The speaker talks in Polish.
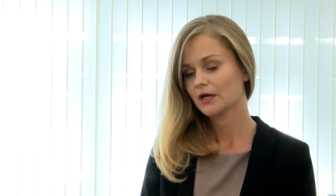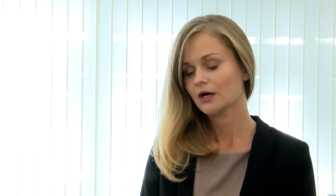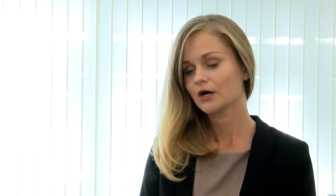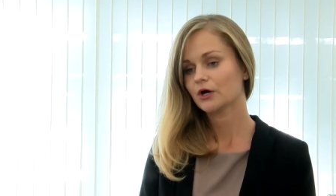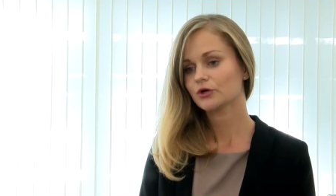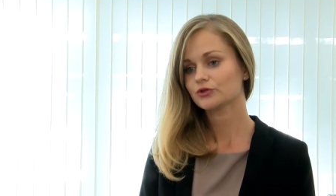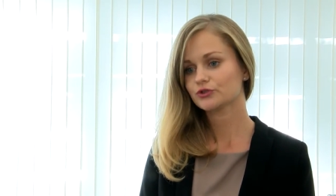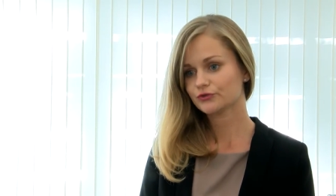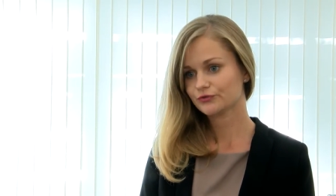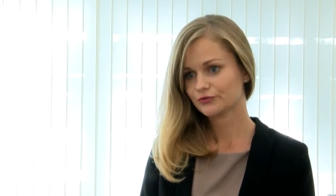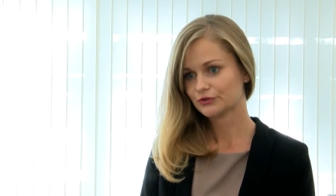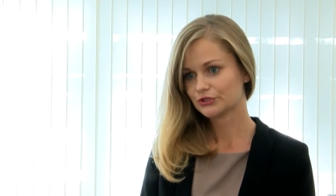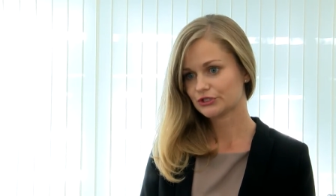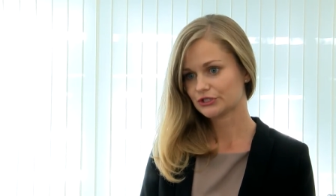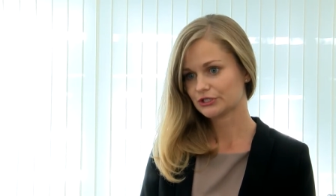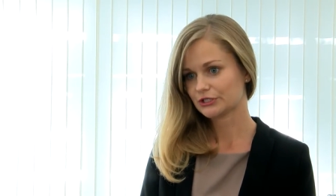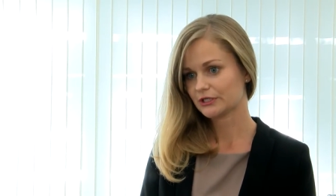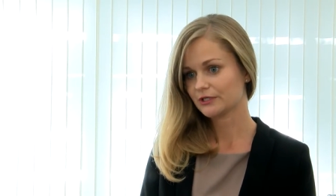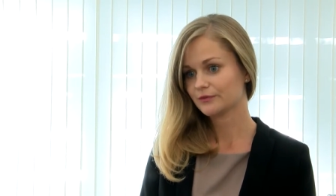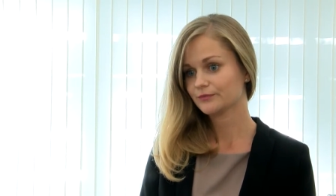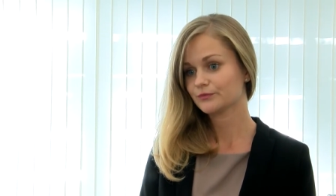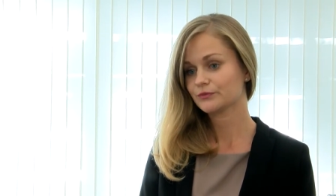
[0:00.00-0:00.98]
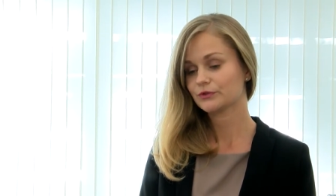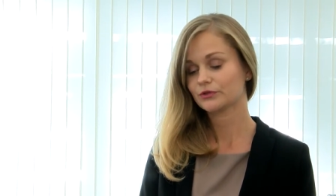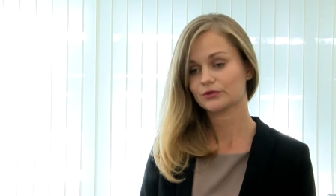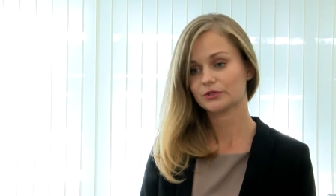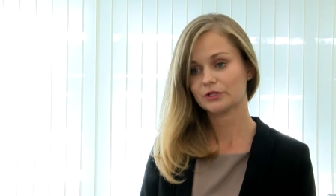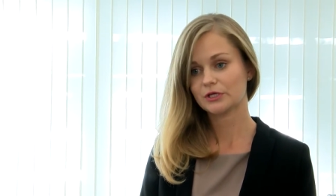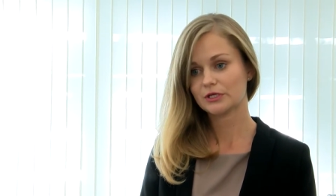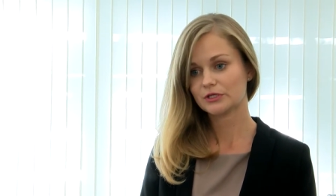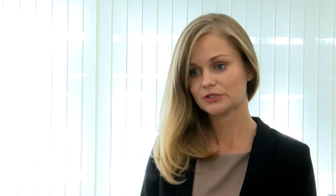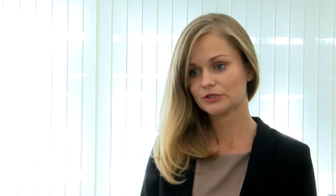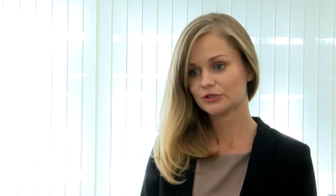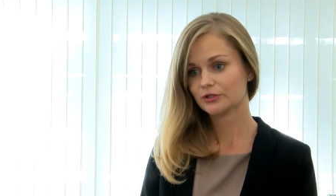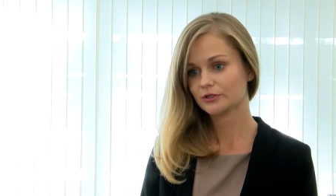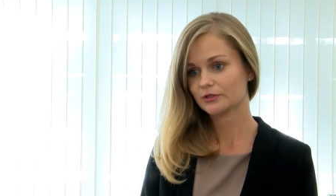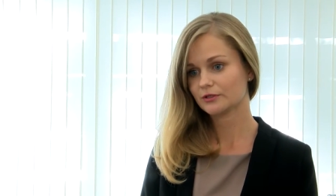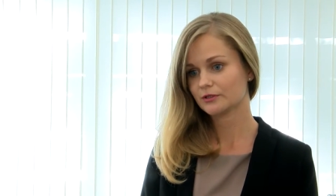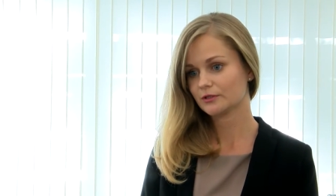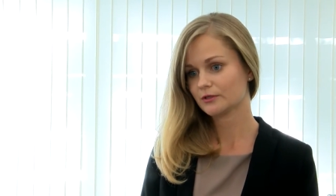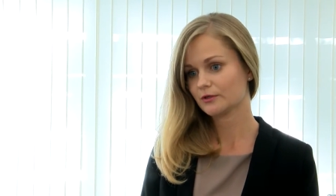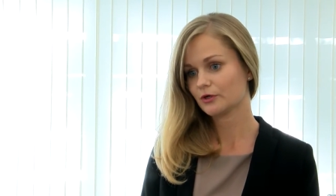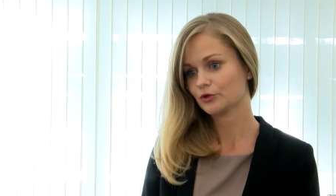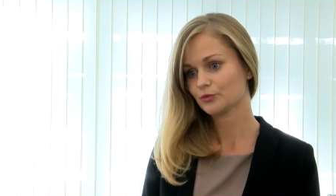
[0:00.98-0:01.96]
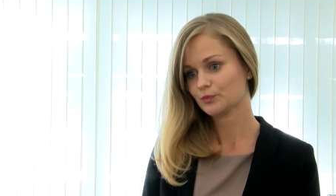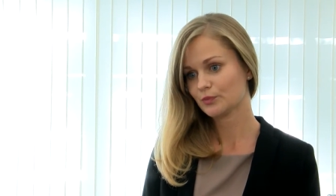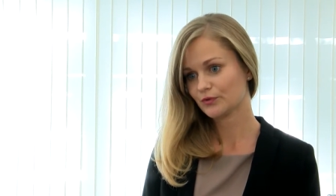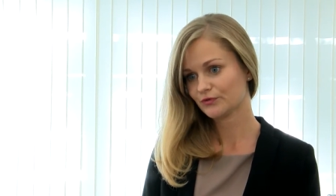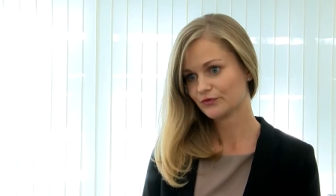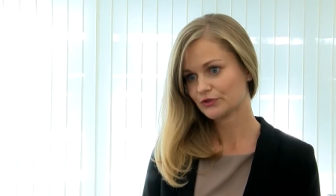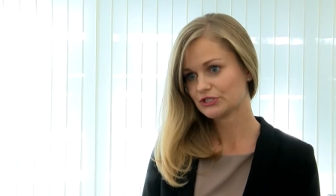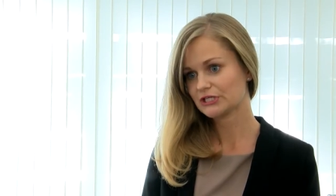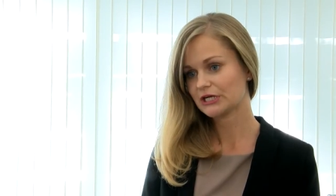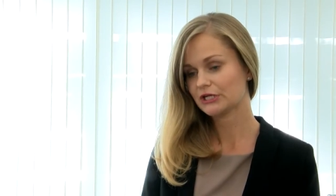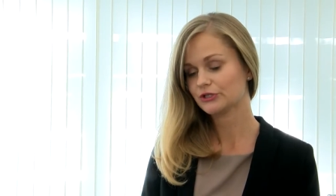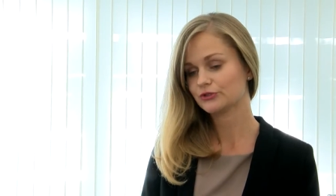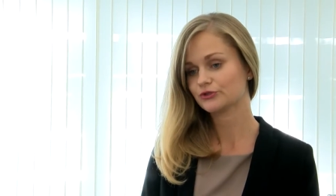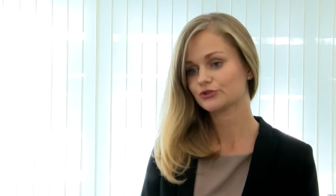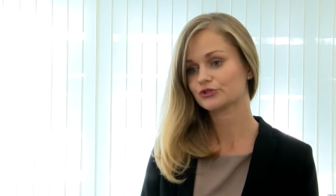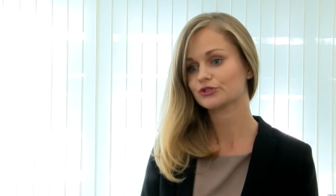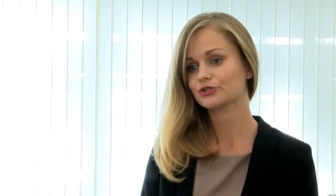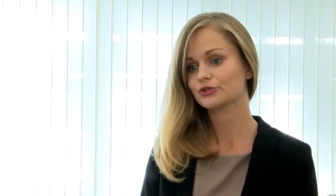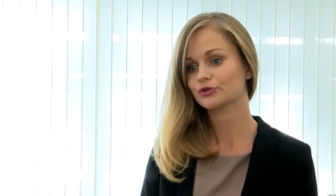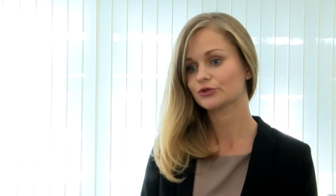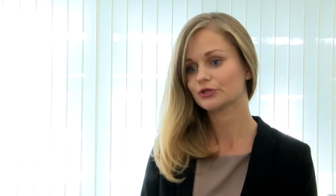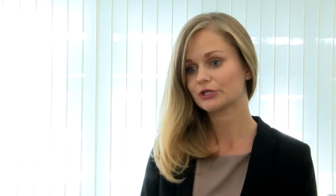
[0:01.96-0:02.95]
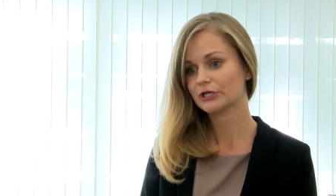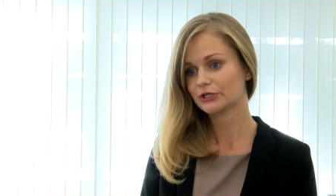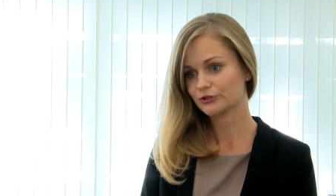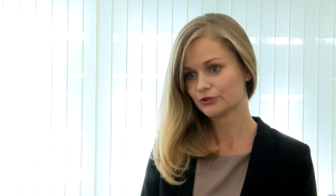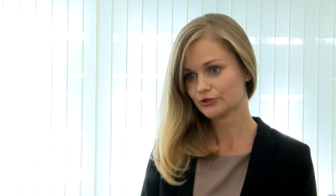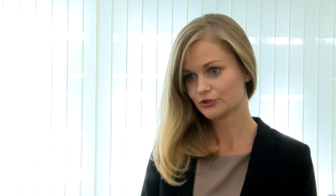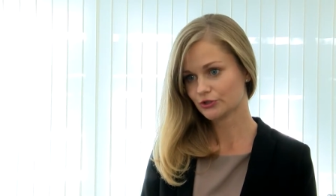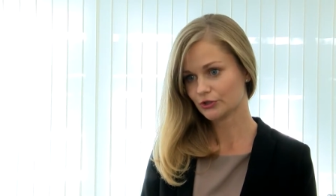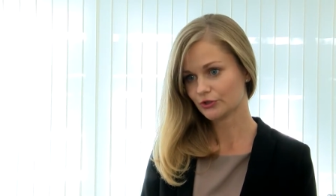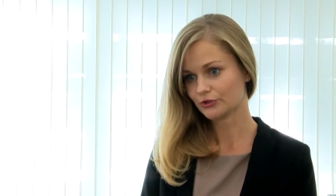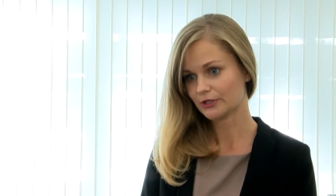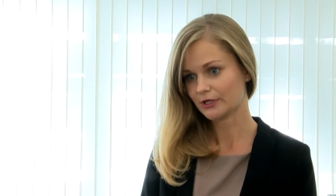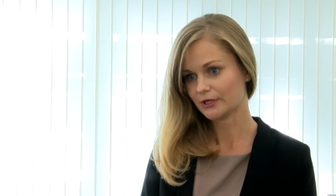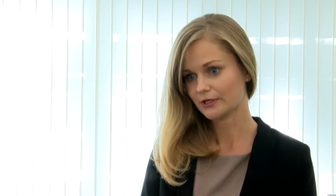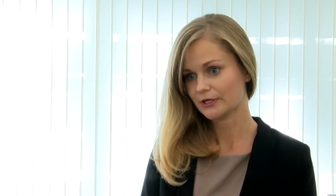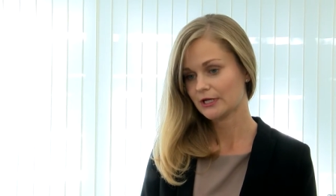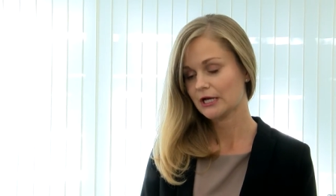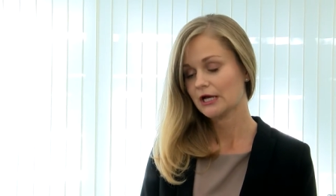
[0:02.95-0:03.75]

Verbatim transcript: Oczywiście to nie jest e, odpowiedzialność nieograniczona.